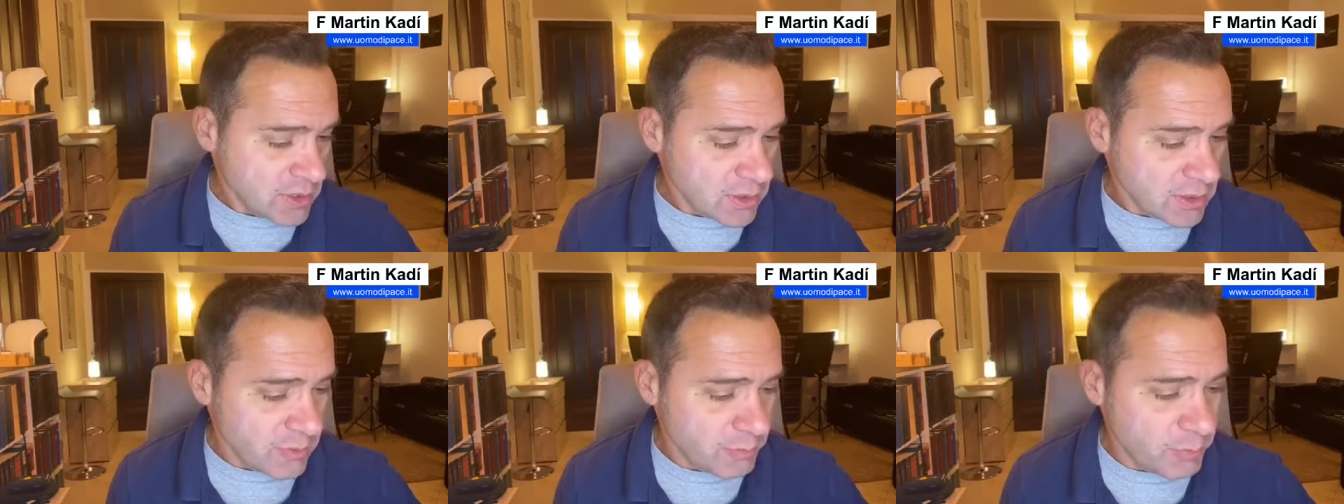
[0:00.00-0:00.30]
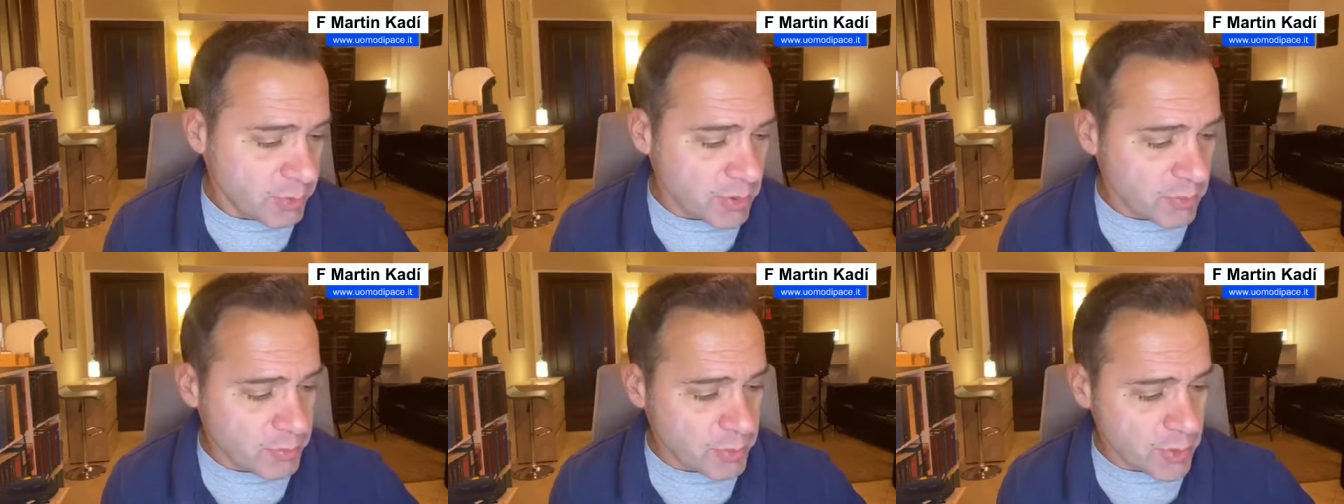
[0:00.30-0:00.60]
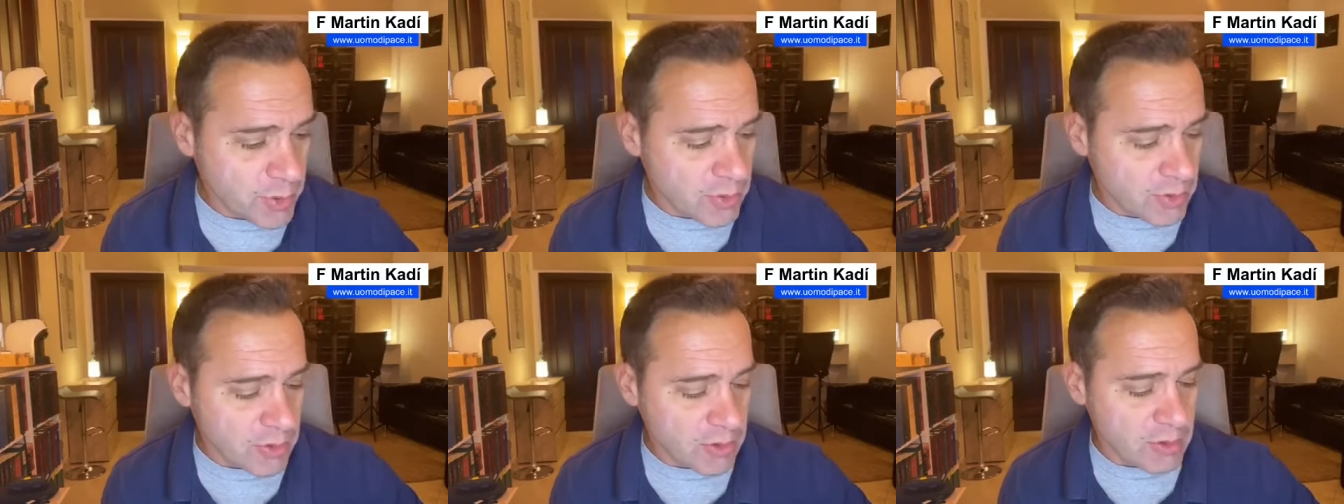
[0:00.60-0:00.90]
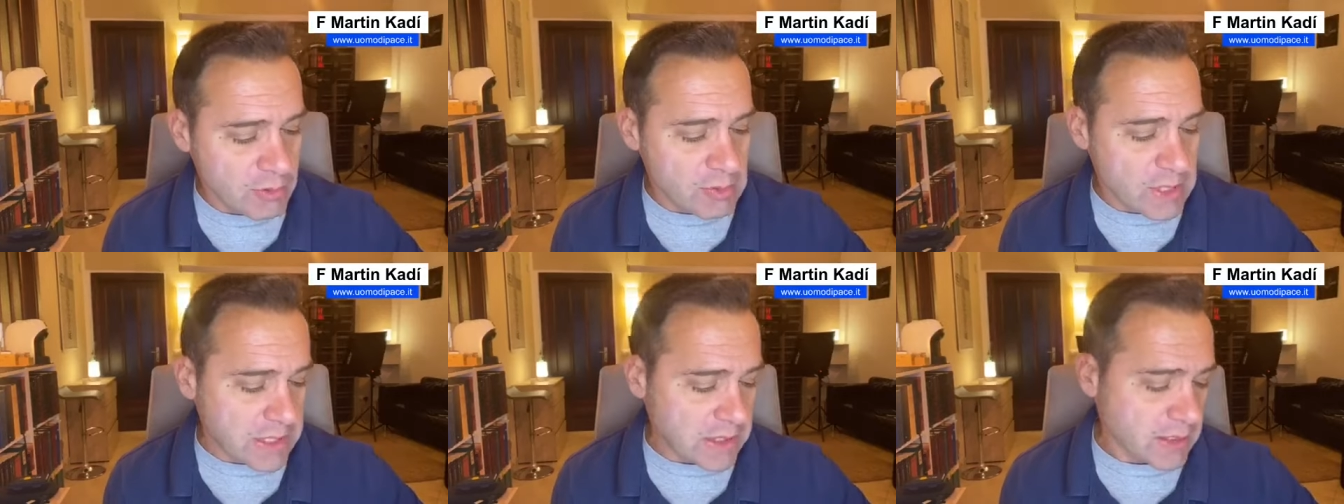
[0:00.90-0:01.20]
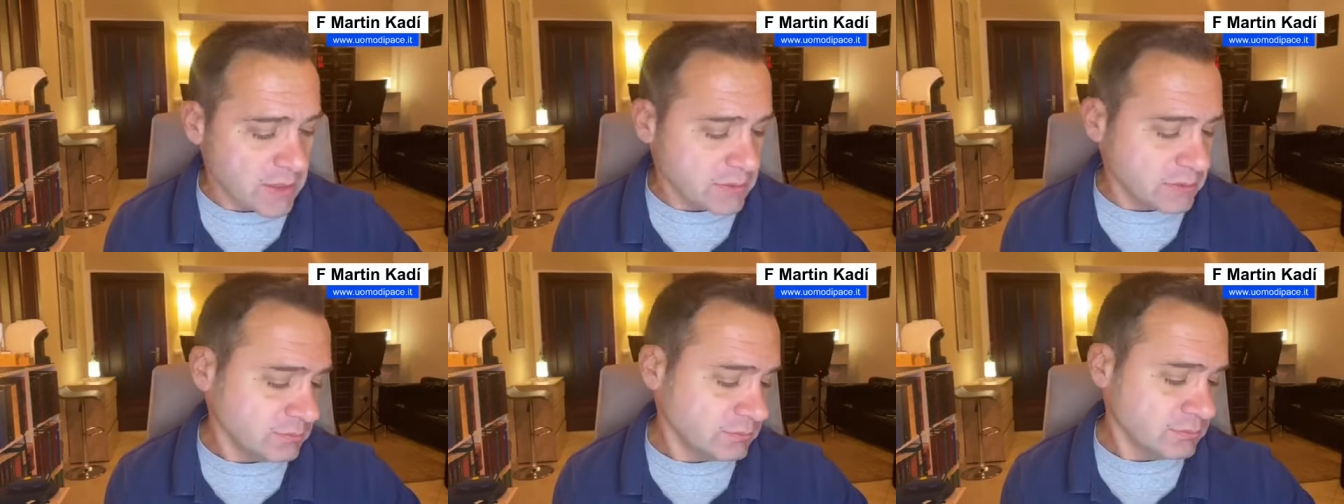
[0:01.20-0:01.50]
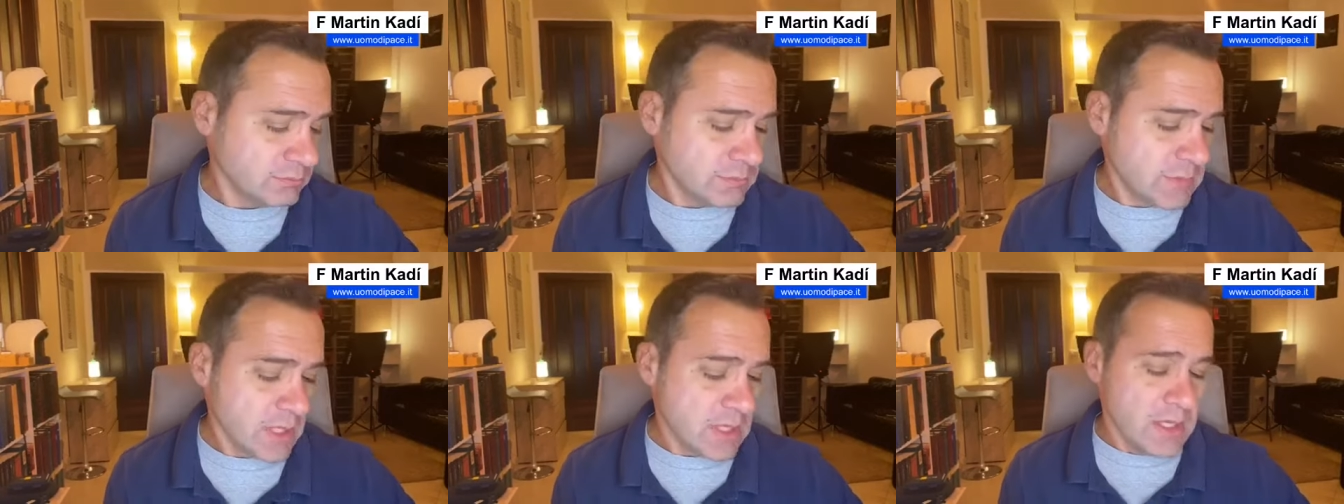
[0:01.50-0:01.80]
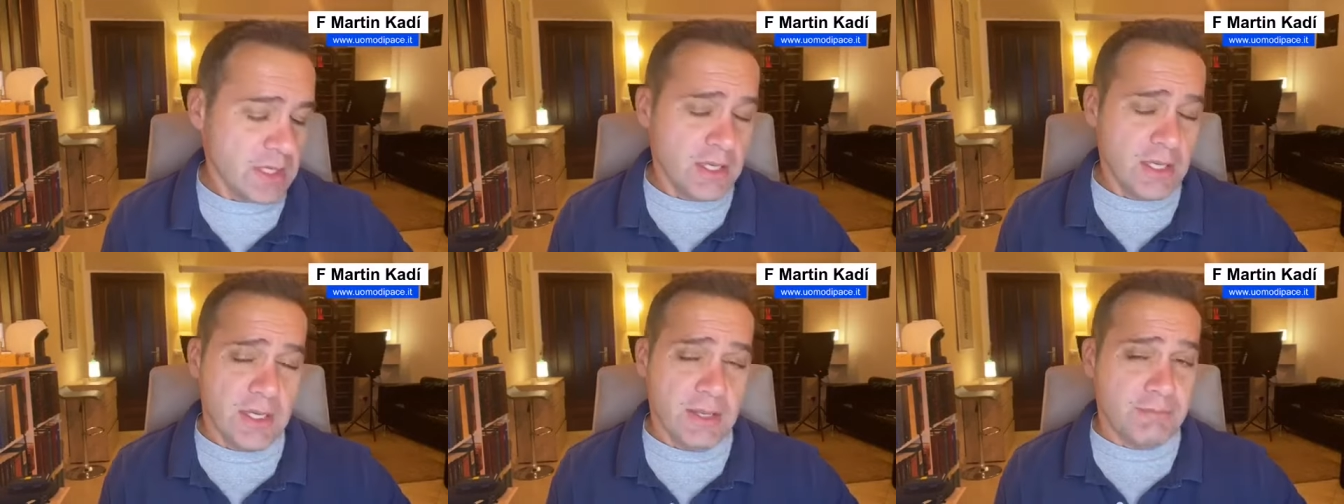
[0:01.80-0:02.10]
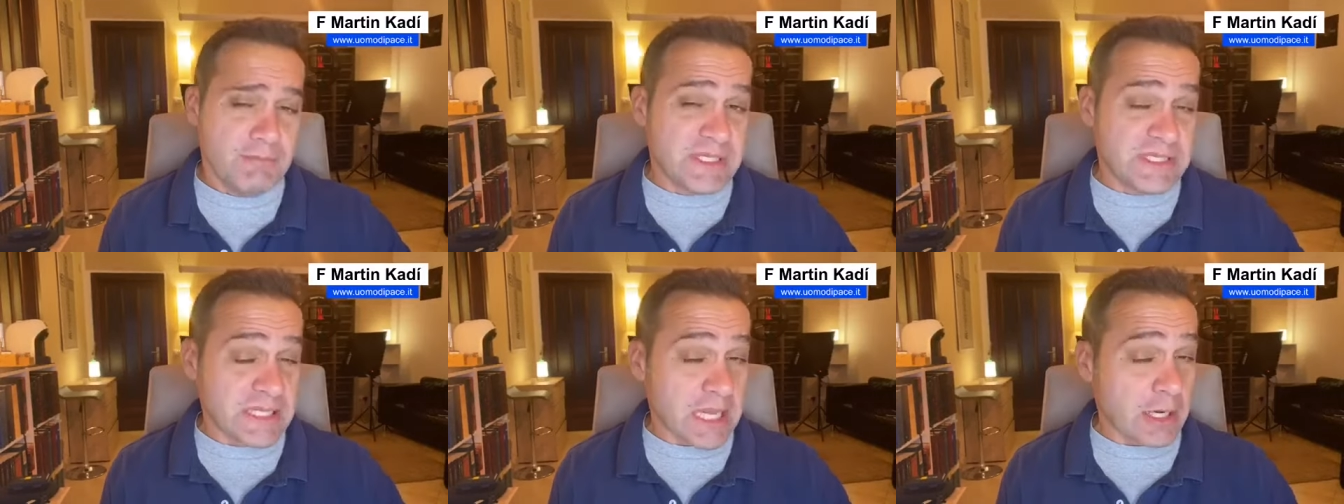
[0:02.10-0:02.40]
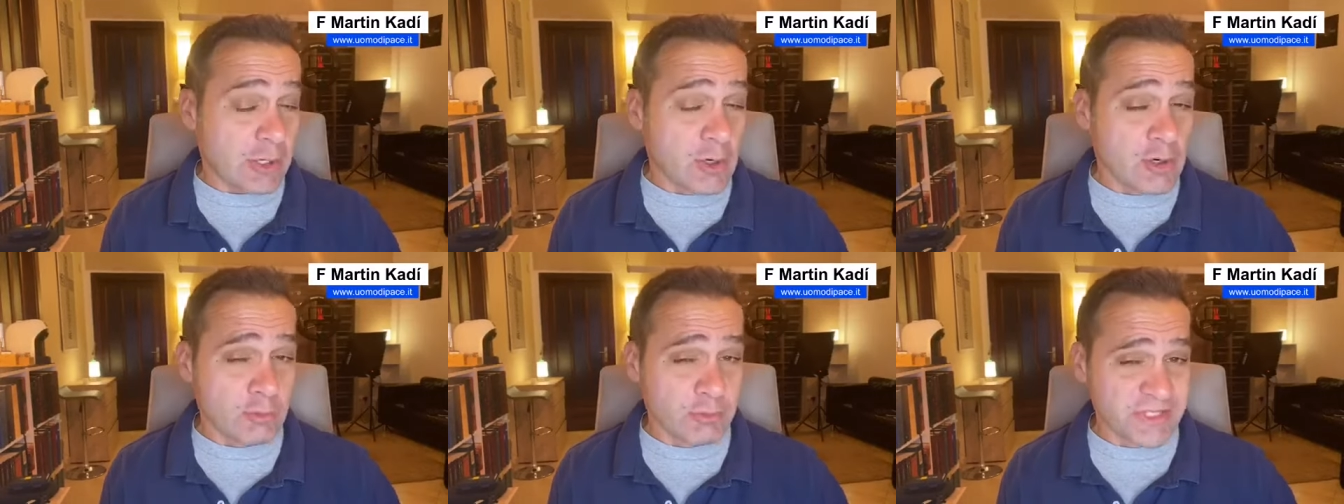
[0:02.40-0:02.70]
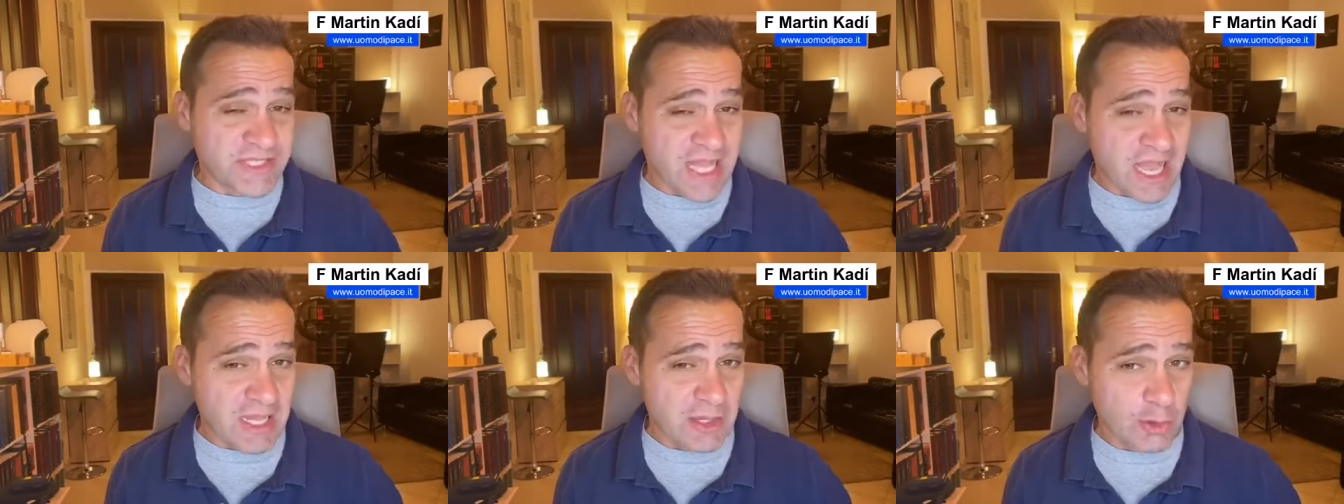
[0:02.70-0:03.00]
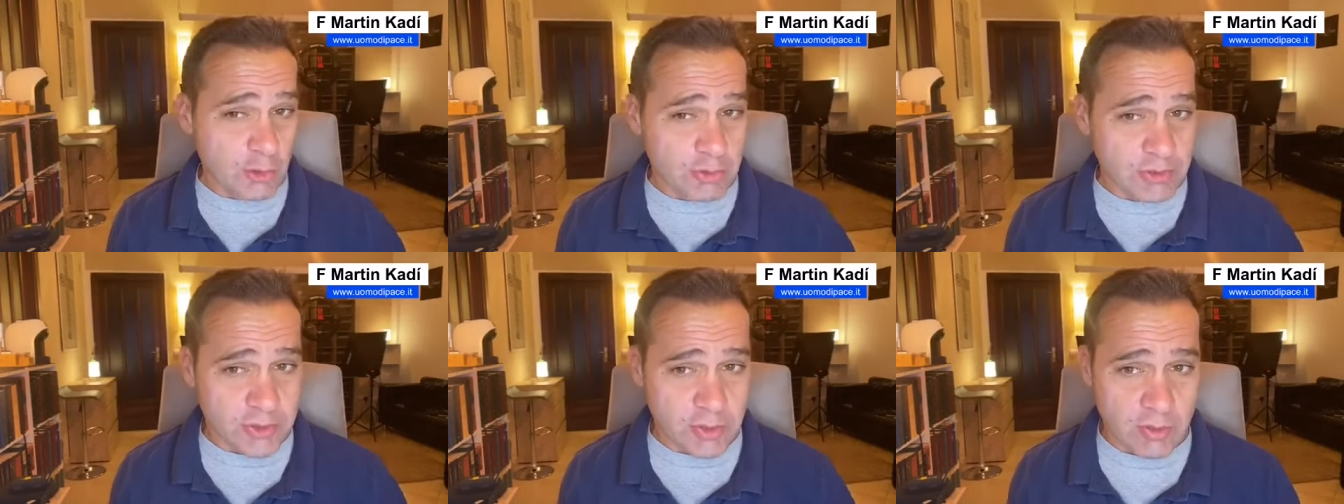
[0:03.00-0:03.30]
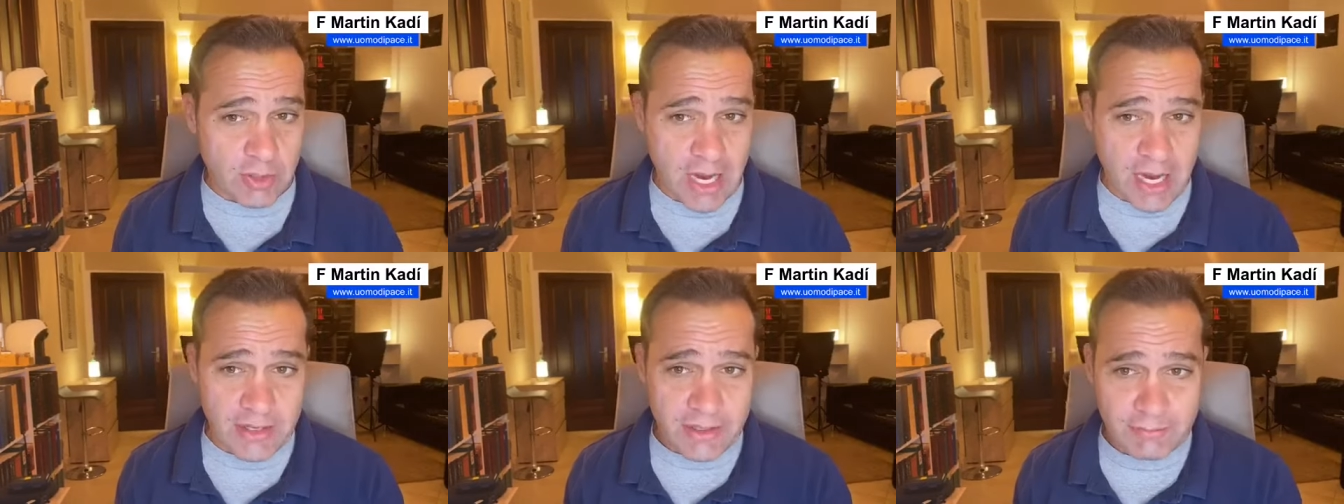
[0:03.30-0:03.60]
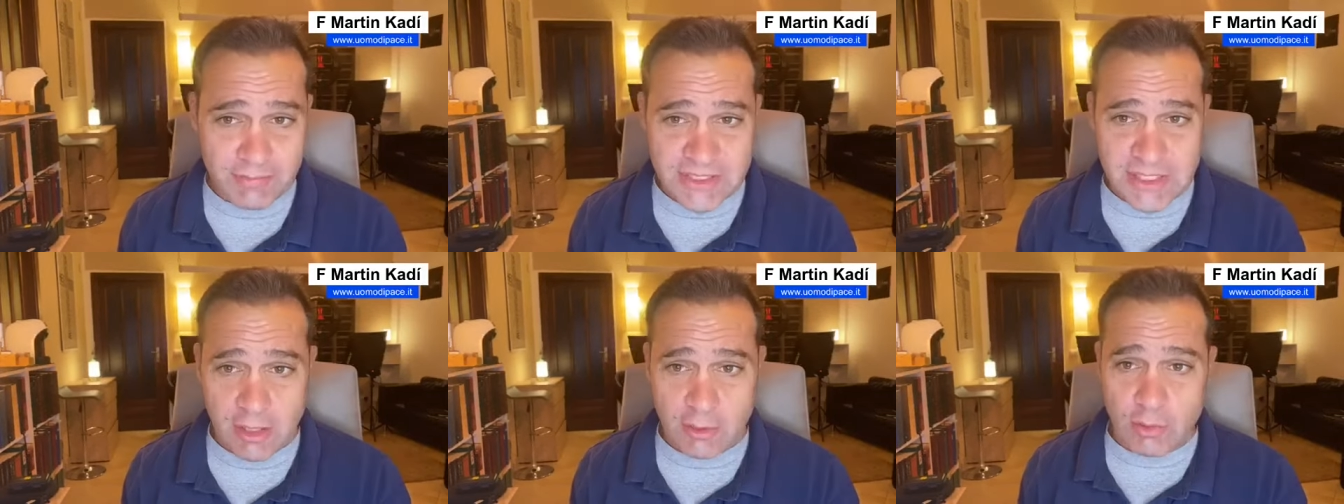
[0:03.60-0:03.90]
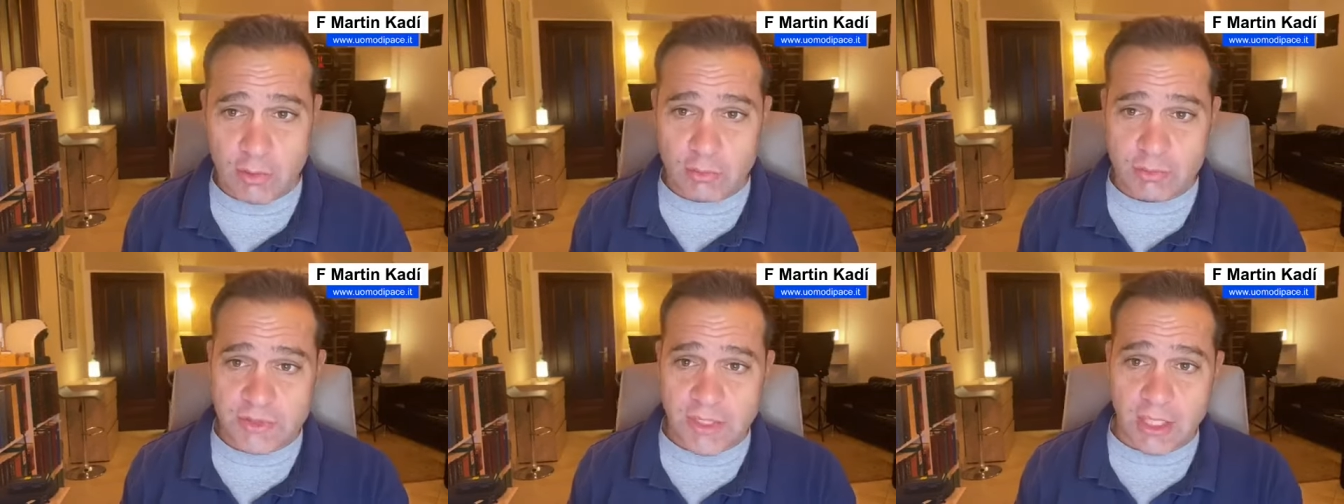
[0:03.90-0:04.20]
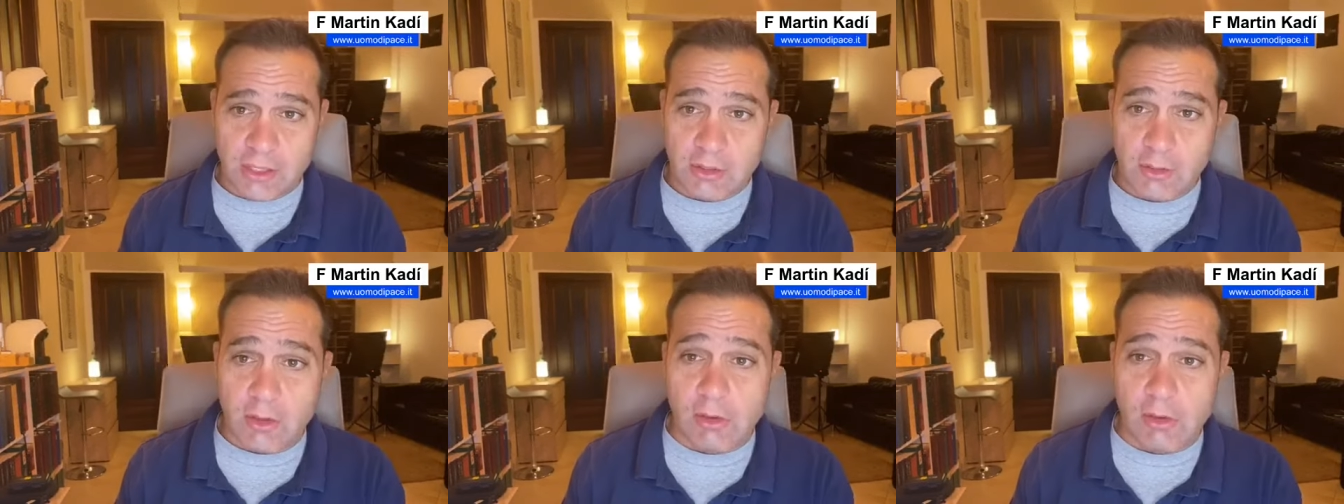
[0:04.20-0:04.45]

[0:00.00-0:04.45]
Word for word: è proprio, guarda, mi sta conquistando questo cane, mi sta conquistando.